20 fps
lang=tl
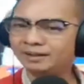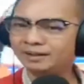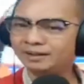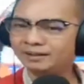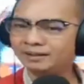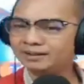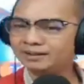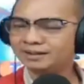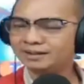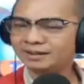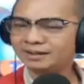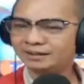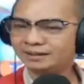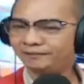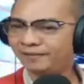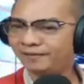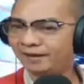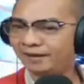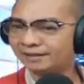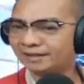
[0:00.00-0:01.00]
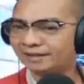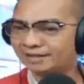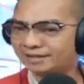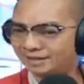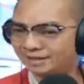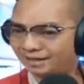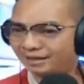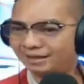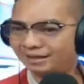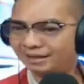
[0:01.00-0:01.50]
This is not a
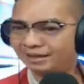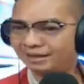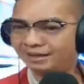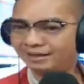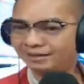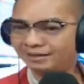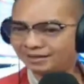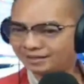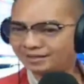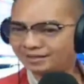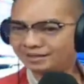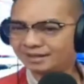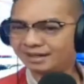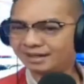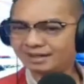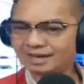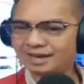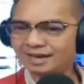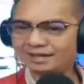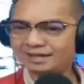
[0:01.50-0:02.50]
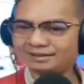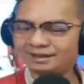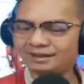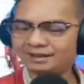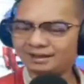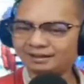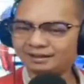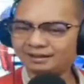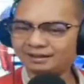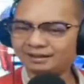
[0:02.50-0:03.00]
fantasy. This is the reality
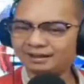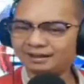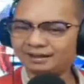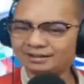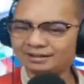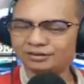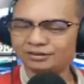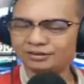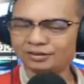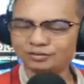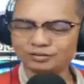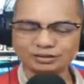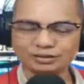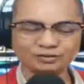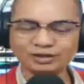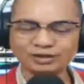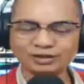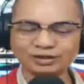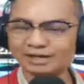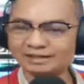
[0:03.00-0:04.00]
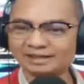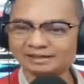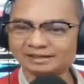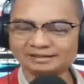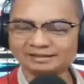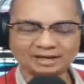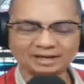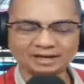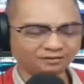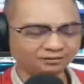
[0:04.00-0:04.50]
ang ginistorya ko sa inyo, realidad
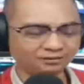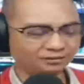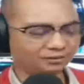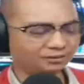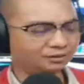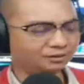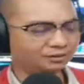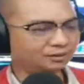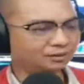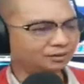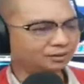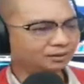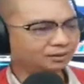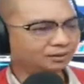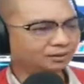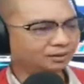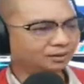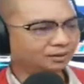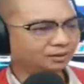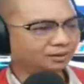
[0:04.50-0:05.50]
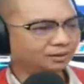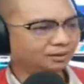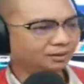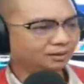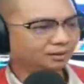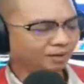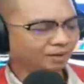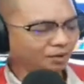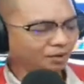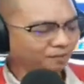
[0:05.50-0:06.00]
ra no.
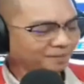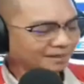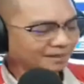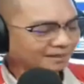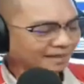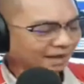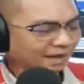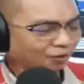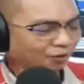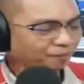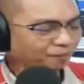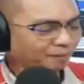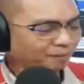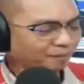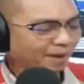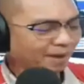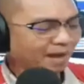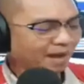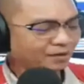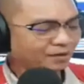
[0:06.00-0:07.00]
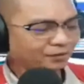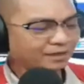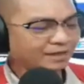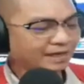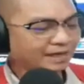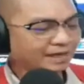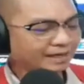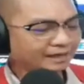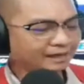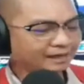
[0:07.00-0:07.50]
Palumantakon pa paano
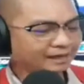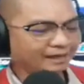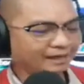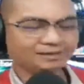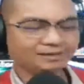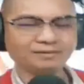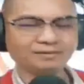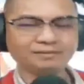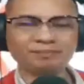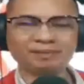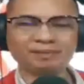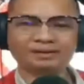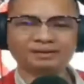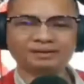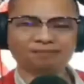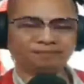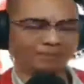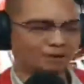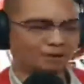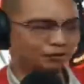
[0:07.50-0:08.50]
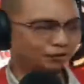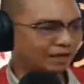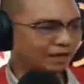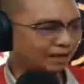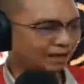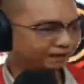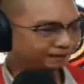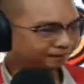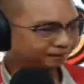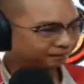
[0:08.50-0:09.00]
gina-elect bagod nga
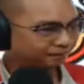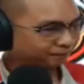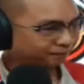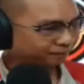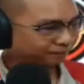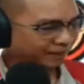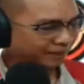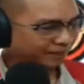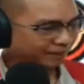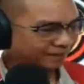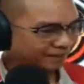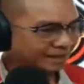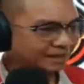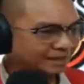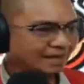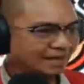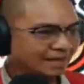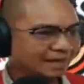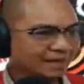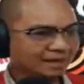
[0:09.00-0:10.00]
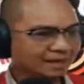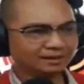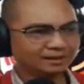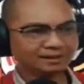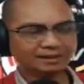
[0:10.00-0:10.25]
pinamilya.